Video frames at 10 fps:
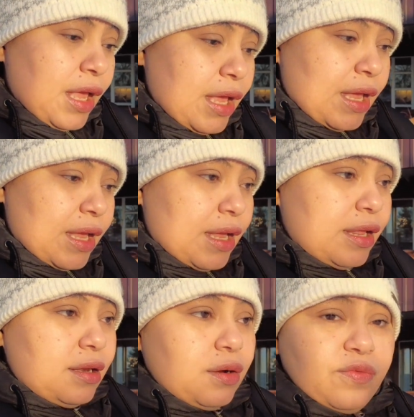é,
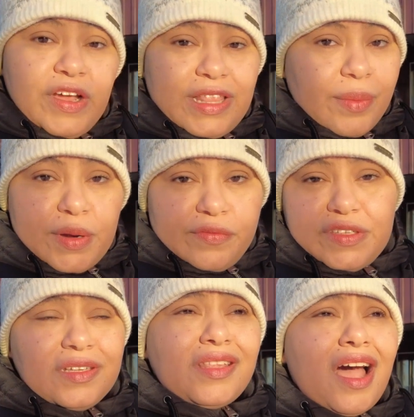não vai dar para
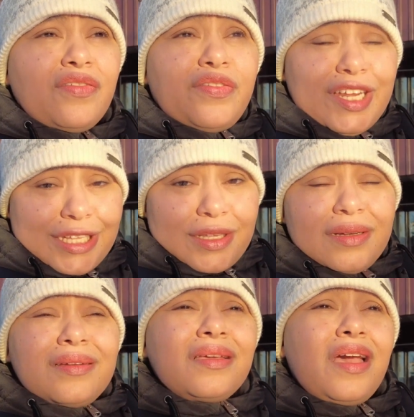visitar a Frida,
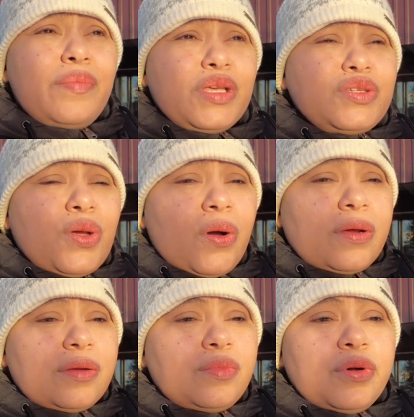que é a minha
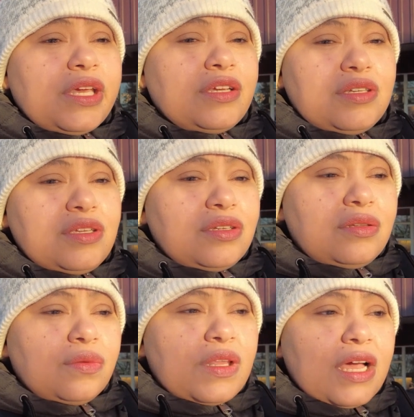sogra, porque a gente
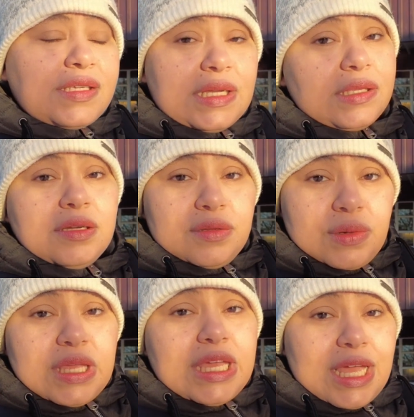não está aceitando
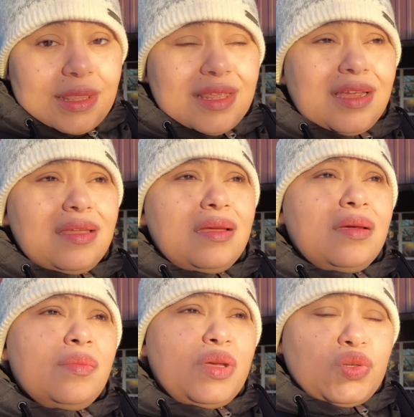que entrem
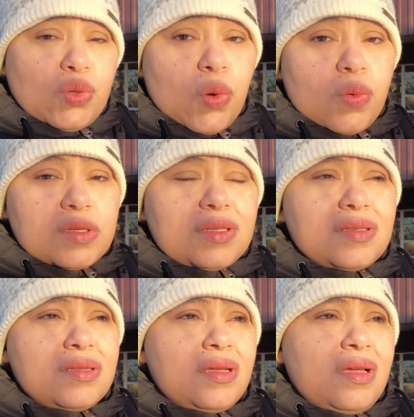pessoas